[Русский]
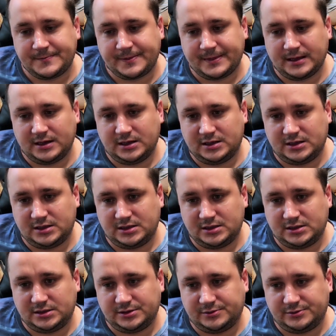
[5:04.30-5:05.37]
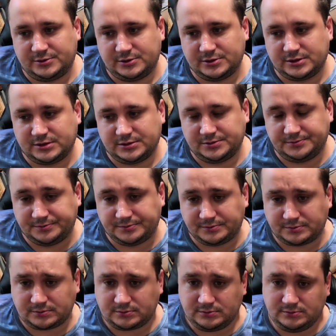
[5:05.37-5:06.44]
Вот.
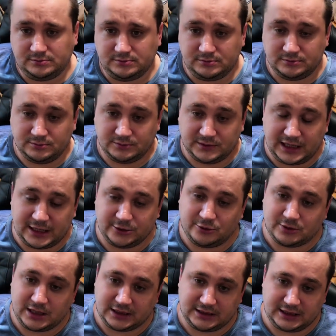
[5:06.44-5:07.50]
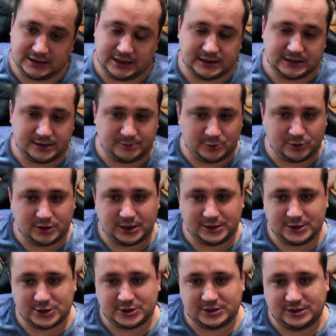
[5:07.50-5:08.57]
Да, но когда надо, мог,
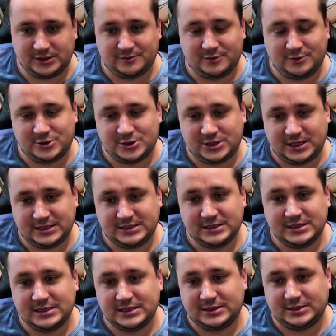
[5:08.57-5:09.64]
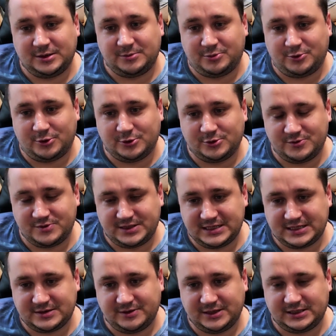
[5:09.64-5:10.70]
конечно, и включать на полную все
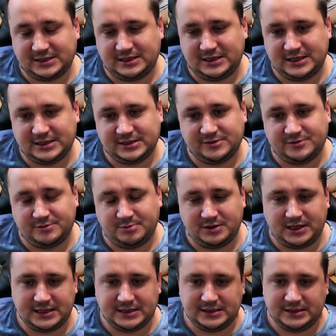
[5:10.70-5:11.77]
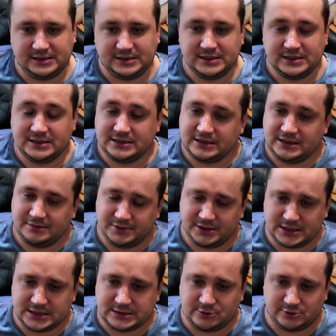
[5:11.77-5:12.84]
свои таланты в плане
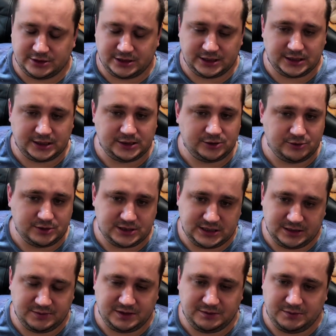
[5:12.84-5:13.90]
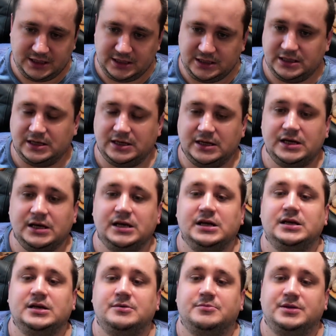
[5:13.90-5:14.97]
комбинационной игры, но тем не менее
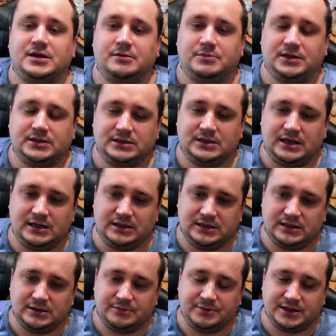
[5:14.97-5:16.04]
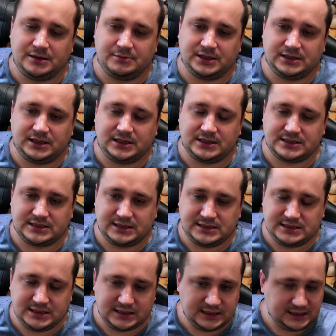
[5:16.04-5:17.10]
преобладал, преобладала
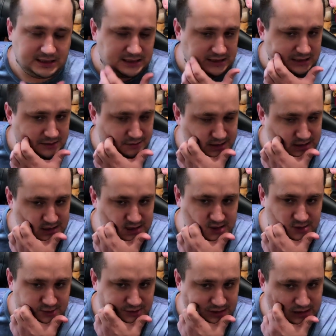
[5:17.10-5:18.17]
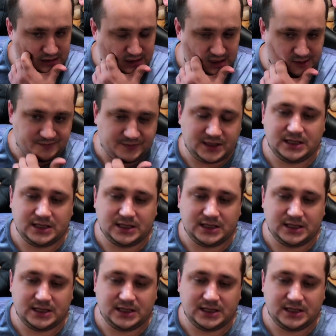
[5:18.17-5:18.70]
стратегия и позиционная игра.